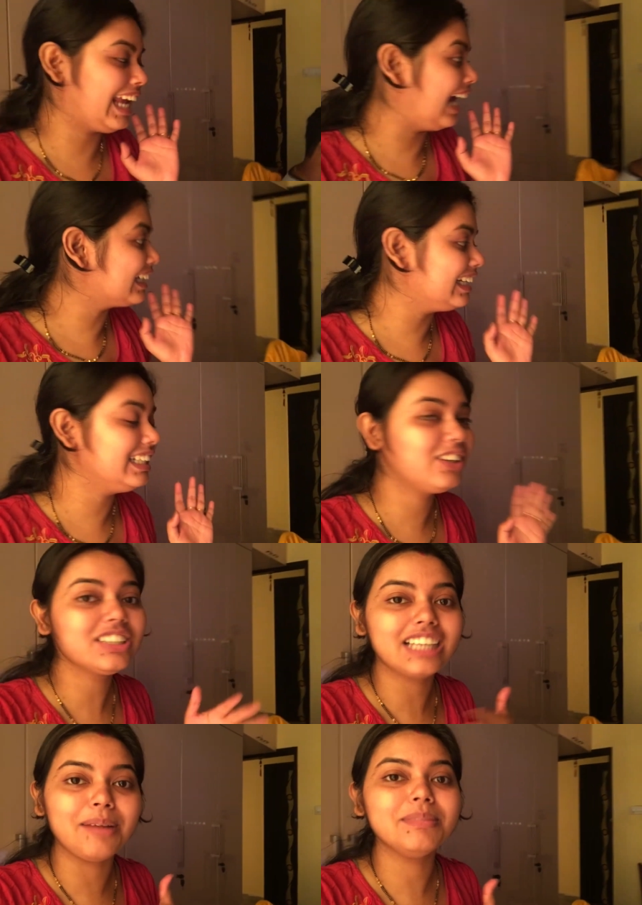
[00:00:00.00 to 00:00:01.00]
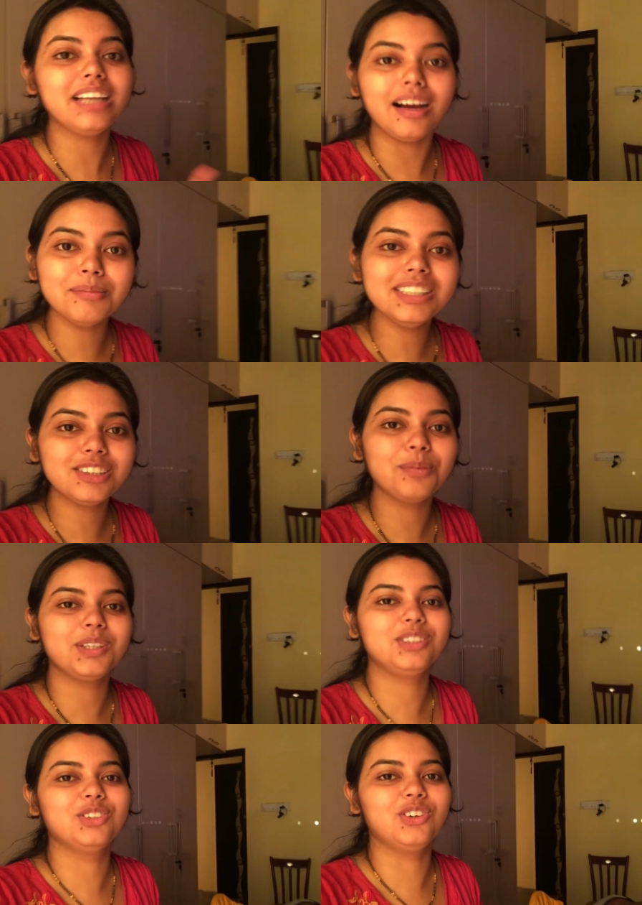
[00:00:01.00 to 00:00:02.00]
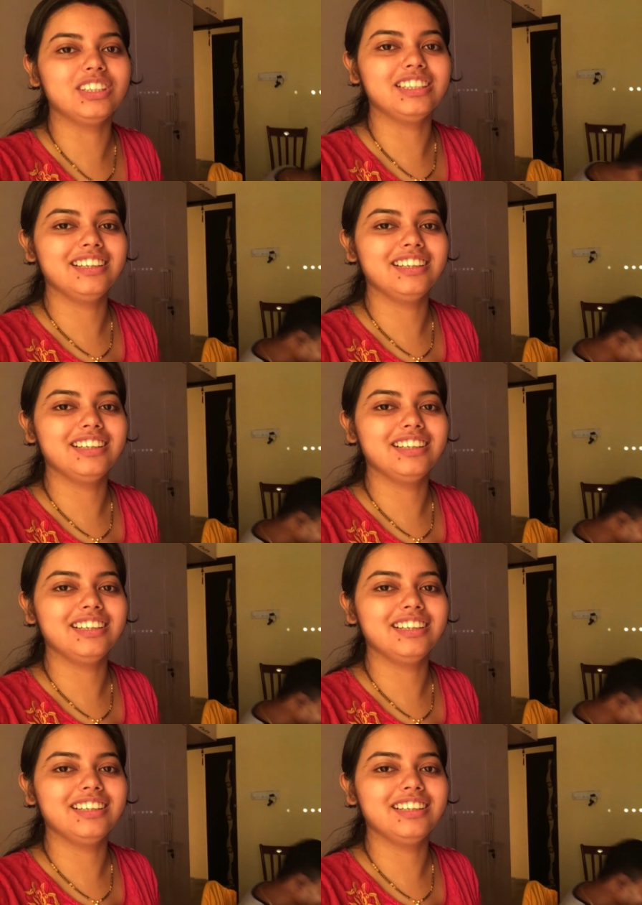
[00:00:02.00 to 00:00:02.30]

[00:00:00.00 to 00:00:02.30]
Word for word: অ্যাট এনি কস্ট আমি আমি সব কিছু করি